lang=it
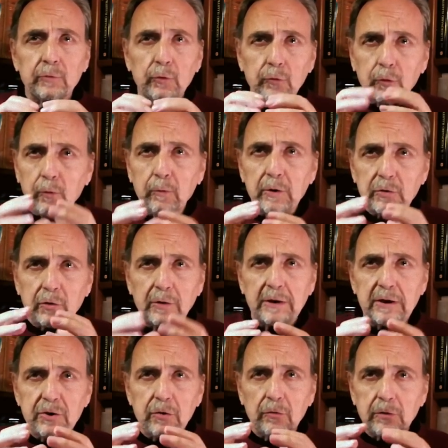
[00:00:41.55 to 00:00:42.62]
tutto questo
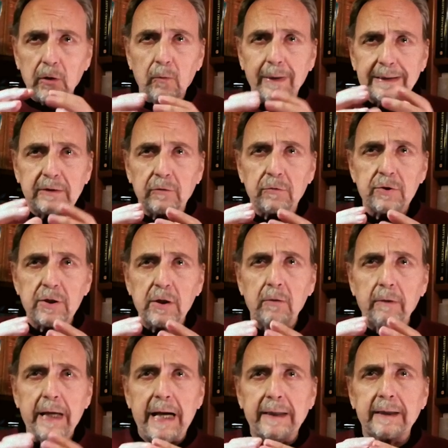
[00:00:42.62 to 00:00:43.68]
nel giro di
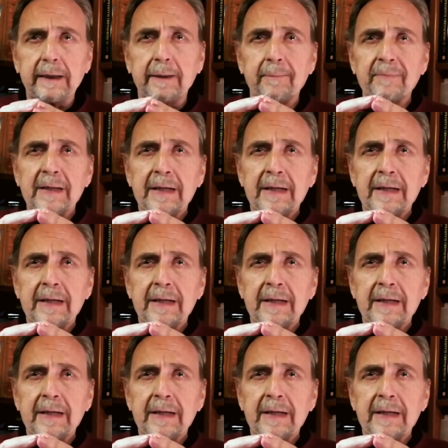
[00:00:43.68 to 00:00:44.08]
4-5 anni,